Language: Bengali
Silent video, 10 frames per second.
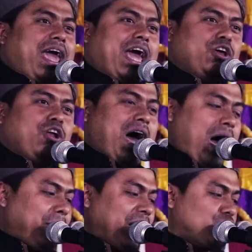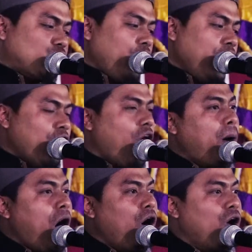এই জন্য আমরা সুন্নি হব
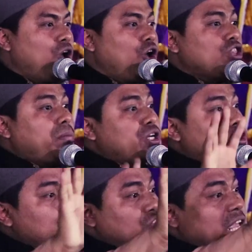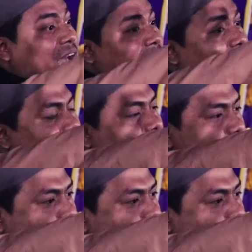তবে সত্যিকারের আহলে